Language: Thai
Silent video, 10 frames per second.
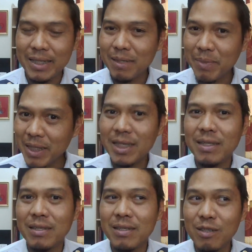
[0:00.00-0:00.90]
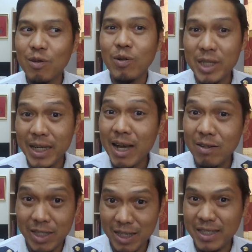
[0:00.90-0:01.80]
จะไม่จริงคือสองเจ็ดเก้า
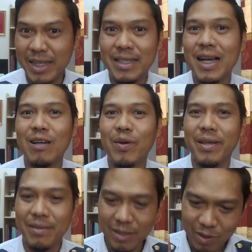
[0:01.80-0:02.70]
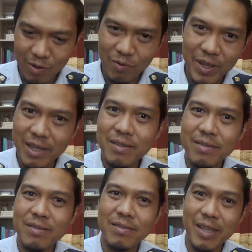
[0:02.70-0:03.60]
เนี่ยจะจริงจังหน่อย จะต้องฟิก
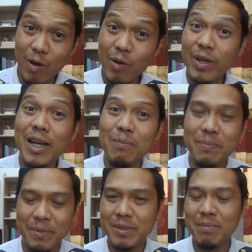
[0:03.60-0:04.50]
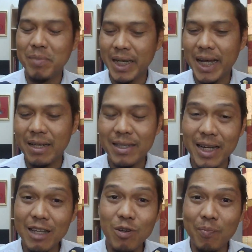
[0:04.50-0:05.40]
แต่ค่อยๆทำเหมือนกัน แต่
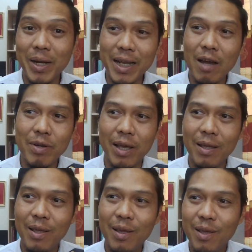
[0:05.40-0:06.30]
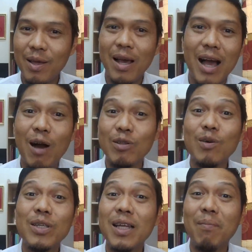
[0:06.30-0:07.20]
ถ้าสองแปดเก้าเนี่ยเอา
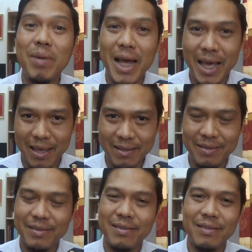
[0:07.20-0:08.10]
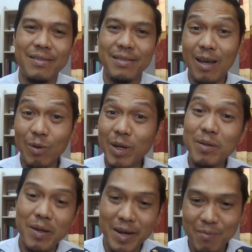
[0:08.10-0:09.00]
เท่าที่ทำได้เอาเท่า
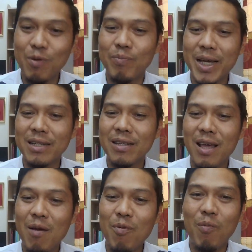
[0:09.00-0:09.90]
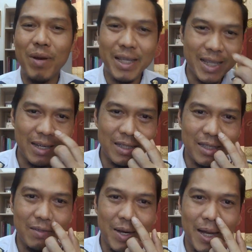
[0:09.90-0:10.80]
ที่ทำได้ผมตั้งผมเลยตั้ง
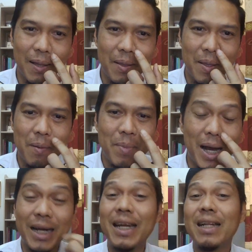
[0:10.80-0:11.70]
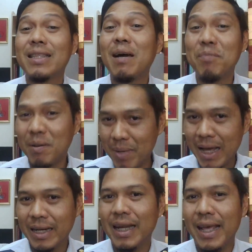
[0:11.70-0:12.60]
ชื่อว่าผักดันตามกำลั
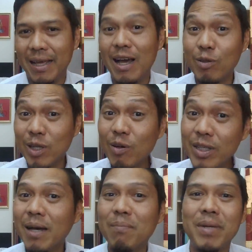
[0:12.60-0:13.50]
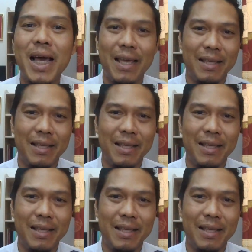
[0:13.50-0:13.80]
งนั่นแหละเอาเท่าที่ทำได้